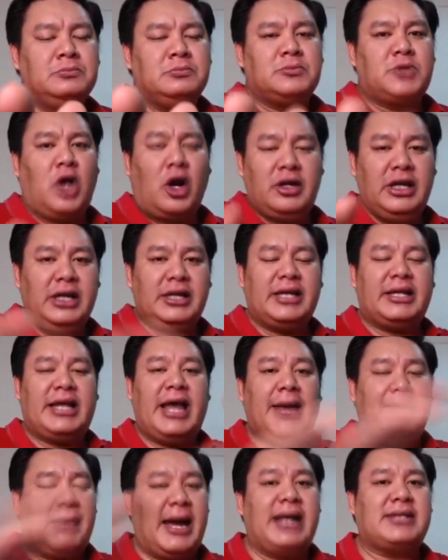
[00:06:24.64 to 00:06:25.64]
ตอนนี้ในแถ
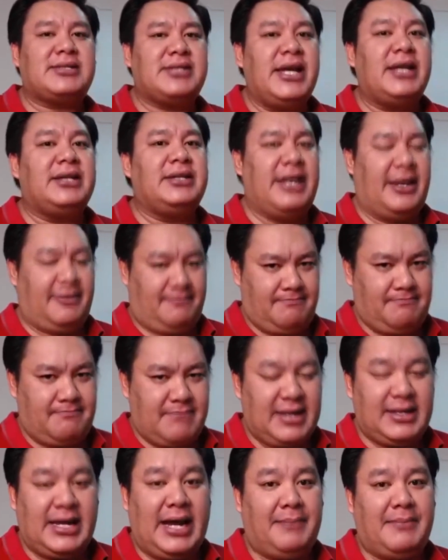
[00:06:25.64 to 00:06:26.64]
บอาเซียนเนี่ย
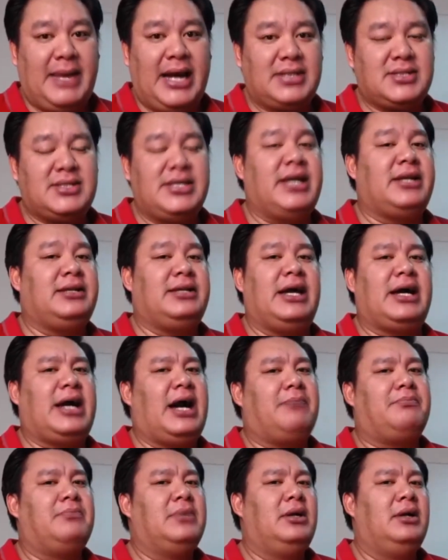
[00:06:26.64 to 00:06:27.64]
ในแถบอาเซียนนะค
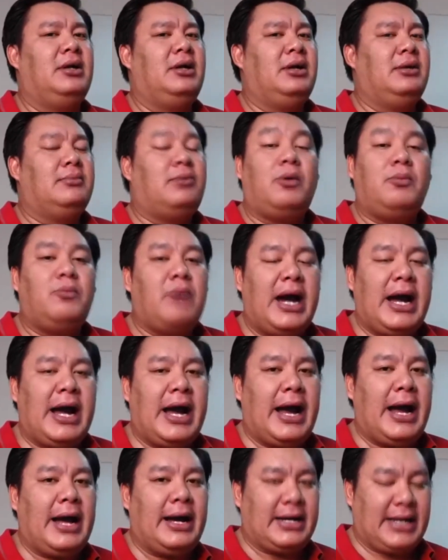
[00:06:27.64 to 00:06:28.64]
รับ ผมว่า
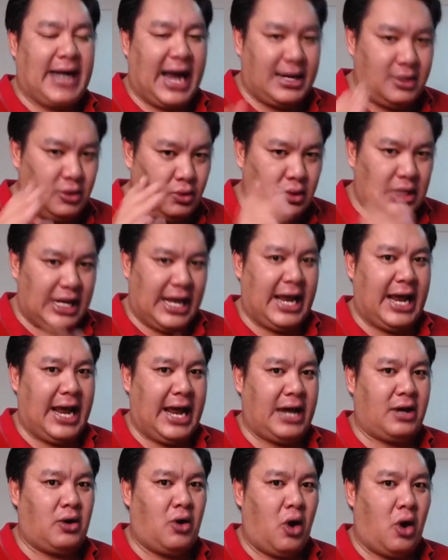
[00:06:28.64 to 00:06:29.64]
การดูแล
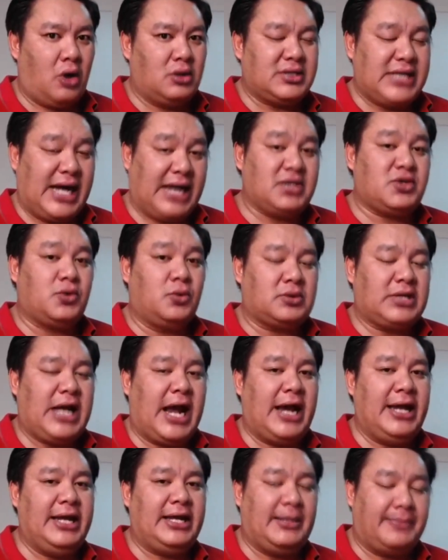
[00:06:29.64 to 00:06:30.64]
ของสาธารณสุขไท
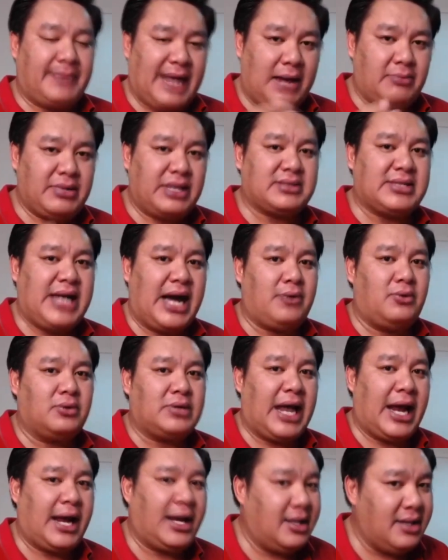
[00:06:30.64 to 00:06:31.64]
ยกับการรักษาของ
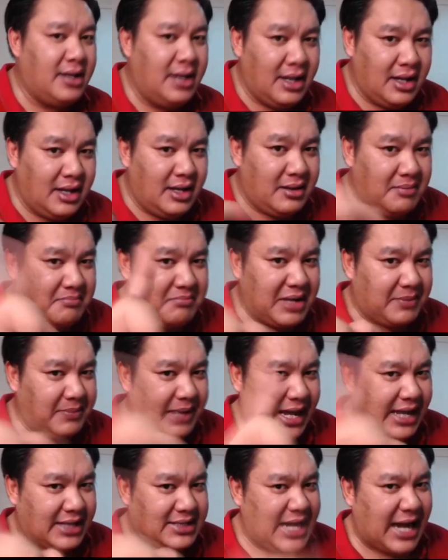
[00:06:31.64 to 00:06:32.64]
ไทยไม่
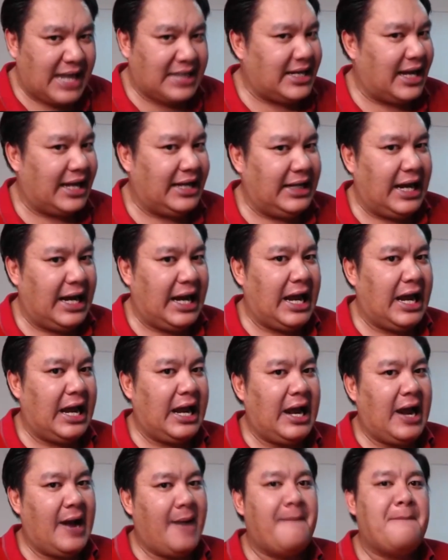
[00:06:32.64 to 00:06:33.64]
แพ้ชาติไหนนะ
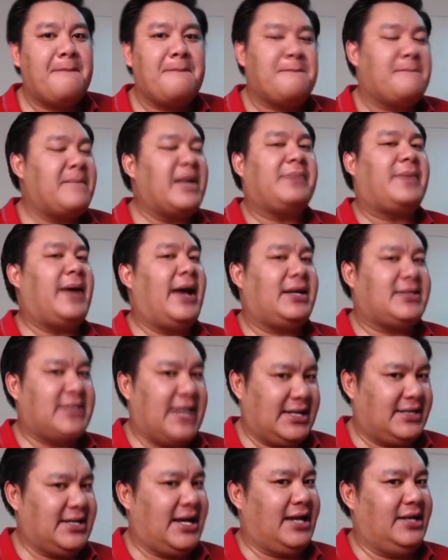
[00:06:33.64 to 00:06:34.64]
ไม่แพ้
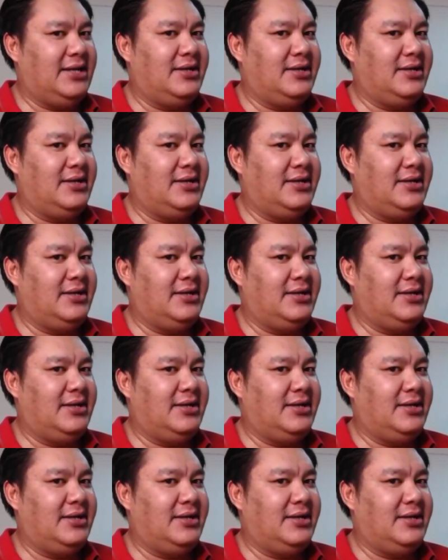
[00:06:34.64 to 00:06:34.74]
ชาติไหน